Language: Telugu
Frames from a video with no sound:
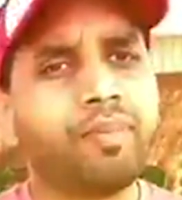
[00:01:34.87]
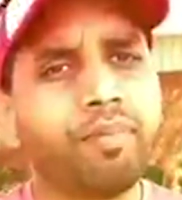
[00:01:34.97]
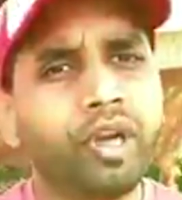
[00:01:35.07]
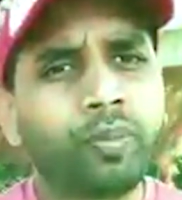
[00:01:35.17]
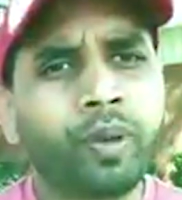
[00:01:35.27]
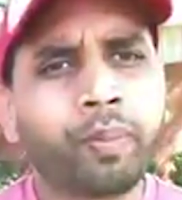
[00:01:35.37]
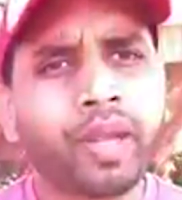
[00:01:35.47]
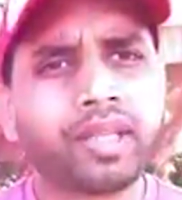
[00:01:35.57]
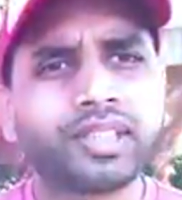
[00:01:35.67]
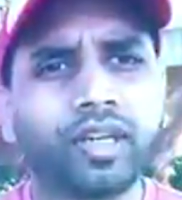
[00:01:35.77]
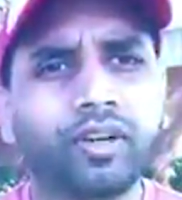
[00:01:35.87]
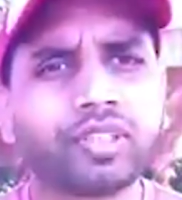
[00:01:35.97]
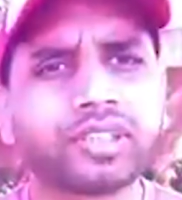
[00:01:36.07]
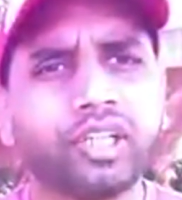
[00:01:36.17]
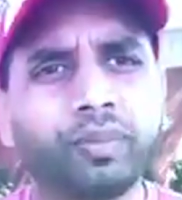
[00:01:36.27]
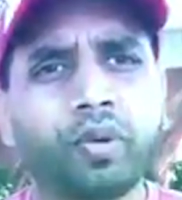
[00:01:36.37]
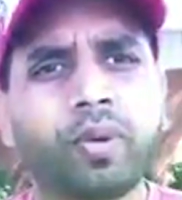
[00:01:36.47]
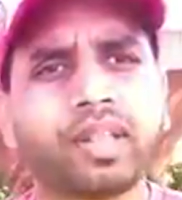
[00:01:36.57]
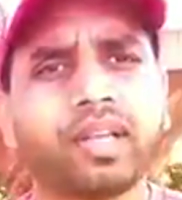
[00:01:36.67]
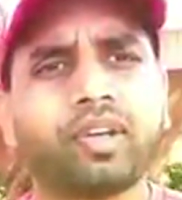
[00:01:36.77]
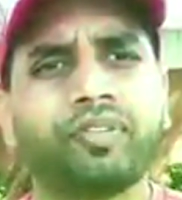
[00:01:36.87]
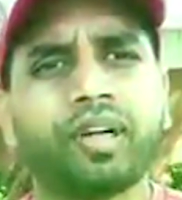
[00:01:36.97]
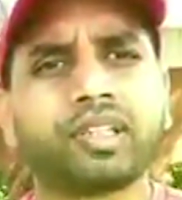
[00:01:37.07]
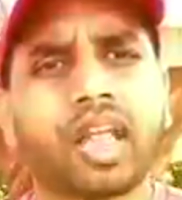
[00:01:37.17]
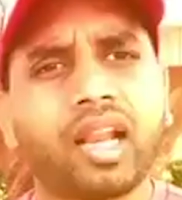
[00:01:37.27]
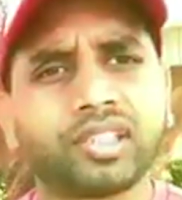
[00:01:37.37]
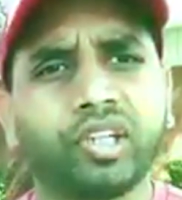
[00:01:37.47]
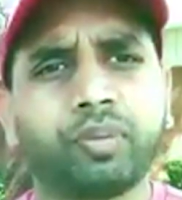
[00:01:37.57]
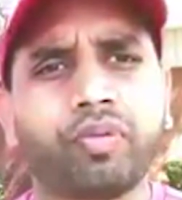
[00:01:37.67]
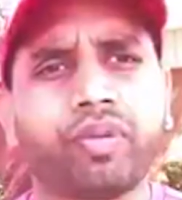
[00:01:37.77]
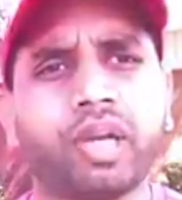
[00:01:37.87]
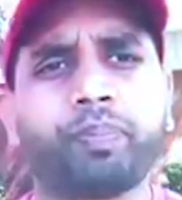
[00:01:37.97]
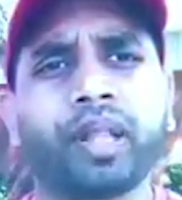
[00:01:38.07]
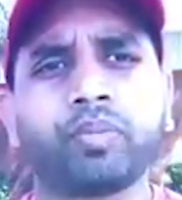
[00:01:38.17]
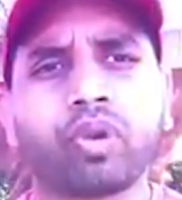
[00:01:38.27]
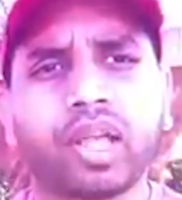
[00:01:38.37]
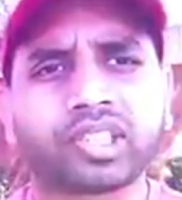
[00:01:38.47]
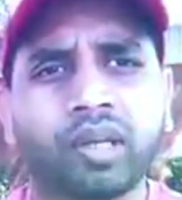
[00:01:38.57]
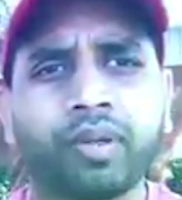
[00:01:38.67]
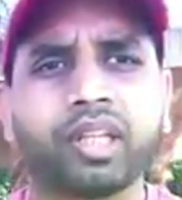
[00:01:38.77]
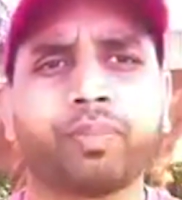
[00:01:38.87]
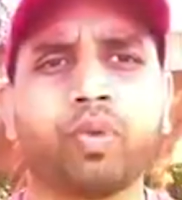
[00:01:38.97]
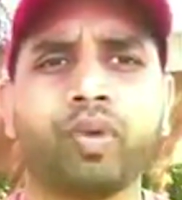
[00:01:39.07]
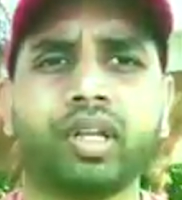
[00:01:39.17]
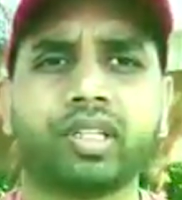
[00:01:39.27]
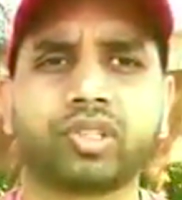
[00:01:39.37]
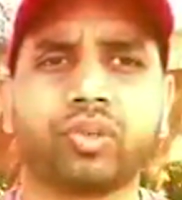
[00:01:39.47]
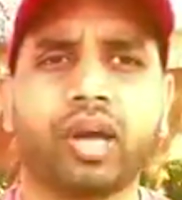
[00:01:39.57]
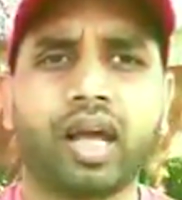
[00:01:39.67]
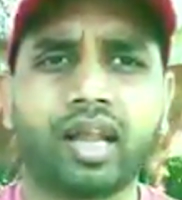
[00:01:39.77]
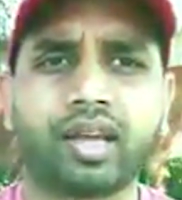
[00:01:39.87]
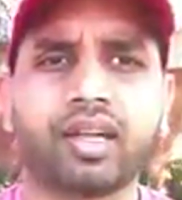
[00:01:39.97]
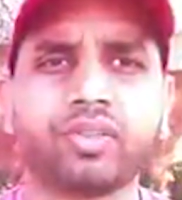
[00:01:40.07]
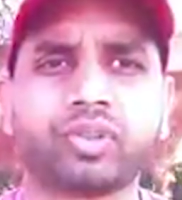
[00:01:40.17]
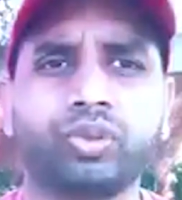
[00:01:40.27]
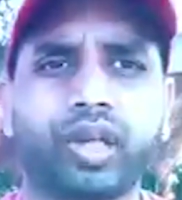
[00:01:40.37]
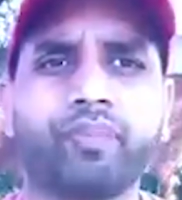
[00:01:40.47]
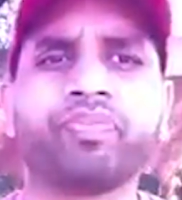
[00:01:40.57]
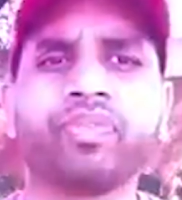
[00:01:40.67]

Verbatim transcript: మీ ఇడుపులపై ఎస్టేట్లో సెంటు భూమి అందరికీ ఇవ్వండి తలా సెంటు భూమి ఇవ్వండి పదమూడు లక్షల మందికి భూములు ఇవ్వచ్చు ఆ రకంగా చూసుకుంటే